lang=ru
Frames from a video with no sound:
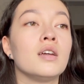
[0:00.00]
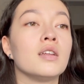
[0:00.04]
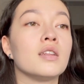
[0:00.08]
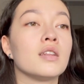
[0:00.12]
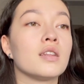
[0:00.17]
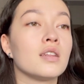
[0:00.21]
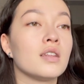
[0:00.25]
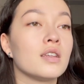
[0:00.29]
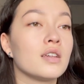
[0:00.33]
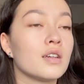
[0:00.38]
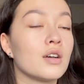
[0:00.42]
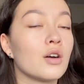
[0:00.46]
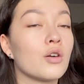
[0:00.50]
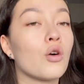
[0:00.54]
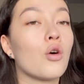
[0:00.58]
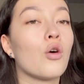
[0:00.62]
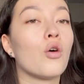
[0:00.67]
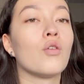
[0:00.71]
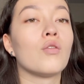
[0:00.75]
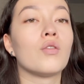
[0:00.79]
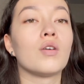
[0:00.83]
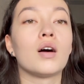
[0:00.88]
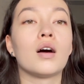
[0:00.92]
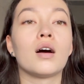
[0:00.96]

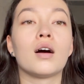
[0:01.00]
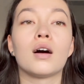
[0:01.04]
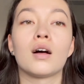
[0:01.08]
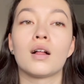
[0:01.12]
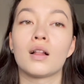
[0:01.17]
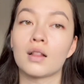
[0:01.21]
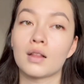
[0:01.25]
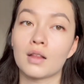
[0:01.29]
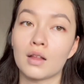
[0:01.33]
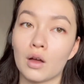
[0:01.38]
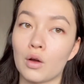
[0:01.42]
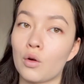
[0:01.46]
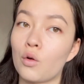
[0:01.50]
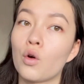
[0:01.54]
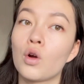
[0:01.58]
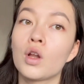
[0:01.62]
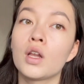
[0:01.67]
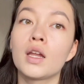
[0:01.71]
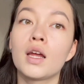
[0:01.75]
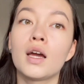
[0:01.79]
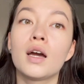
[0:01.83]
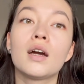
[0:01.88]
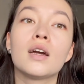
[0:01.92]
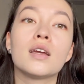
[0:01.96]
никакого
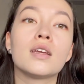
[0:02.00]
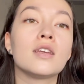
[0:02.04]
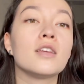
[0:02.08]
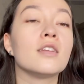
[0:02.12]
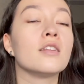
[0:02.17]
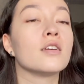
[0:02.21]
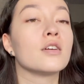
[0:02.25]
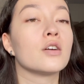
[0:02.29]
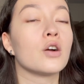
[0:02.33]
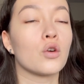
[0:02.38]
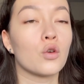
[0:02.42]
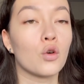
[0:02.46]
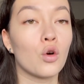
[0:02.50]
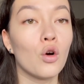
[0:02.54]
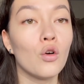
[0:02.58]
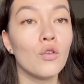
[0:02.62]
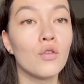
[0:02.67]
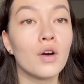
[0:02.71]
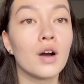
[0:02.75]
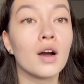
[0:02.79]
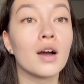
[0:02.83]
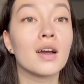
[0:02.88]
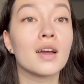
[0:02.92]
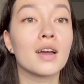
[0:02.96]
алкоголя и
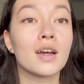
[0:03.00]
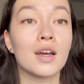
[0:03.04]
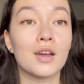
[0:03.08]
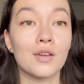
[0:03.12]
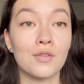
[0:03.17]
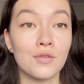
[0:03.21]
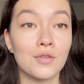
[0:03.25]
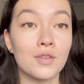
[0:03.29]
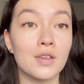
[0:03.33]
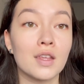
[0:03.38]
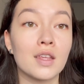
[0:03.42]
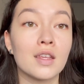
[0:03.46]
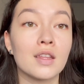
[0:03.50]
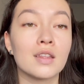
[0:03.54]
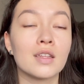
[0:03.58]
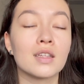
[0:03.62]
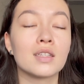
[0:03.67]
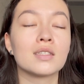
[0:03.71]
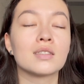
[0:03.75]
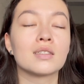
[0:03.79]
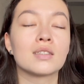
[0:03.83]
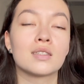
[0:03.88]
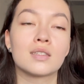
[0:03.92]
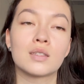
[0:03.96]
никакого кофеина.
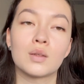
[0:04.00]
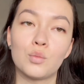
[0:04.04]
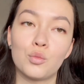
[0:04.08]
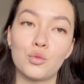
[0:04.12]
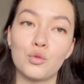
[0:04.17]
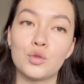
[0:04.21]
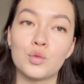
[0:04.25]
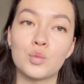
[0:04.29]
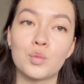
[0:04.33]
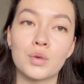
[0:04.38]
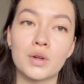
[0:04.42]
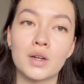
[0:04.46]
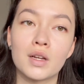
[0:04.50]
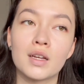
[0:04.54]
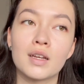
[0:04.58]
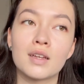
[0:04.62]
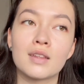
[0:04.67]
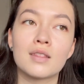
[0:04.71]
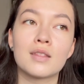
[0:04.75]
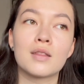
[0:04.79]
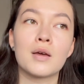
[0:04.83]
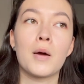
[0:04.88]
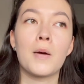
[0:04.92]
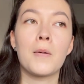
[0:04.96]
Забудь про
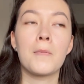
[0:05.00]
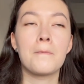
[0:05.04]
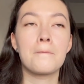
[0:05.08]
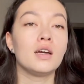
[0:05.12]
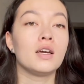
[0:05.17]
это.